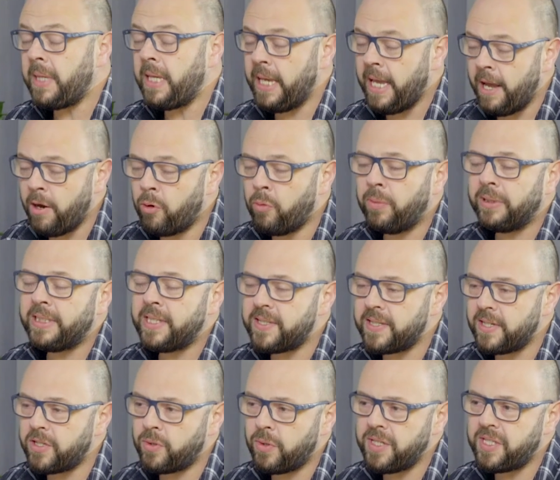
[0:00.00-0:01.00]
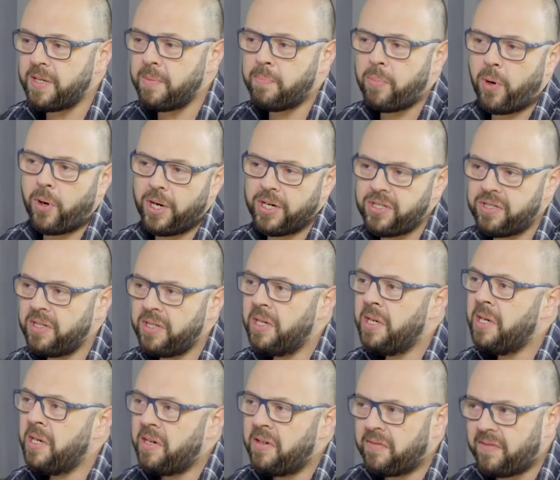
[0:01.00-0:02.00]
é uma das questões que pode
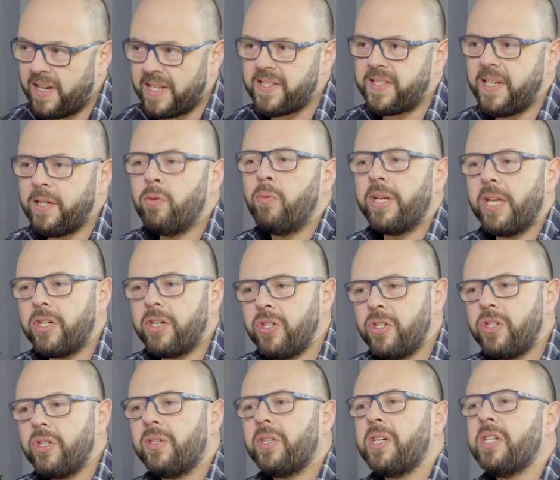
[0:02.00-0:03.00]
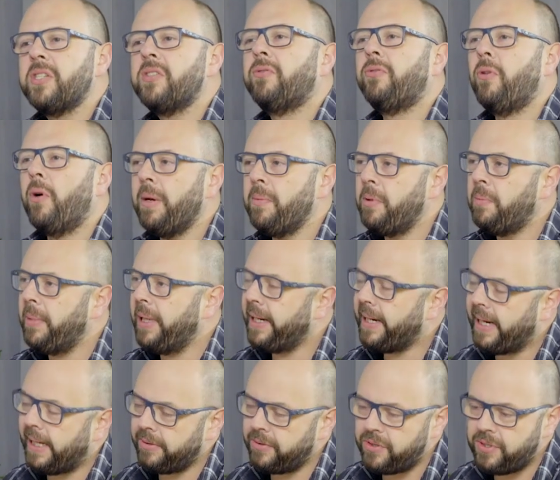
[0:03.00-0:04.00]
fazer com que a gente transforme o
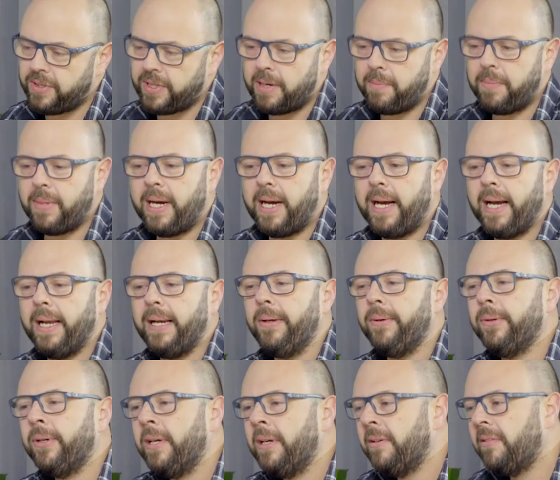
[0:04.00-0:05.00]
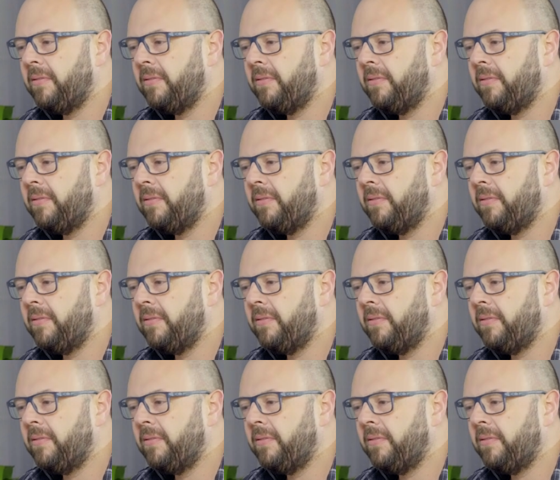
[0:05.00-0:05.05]
mercado de trabalho,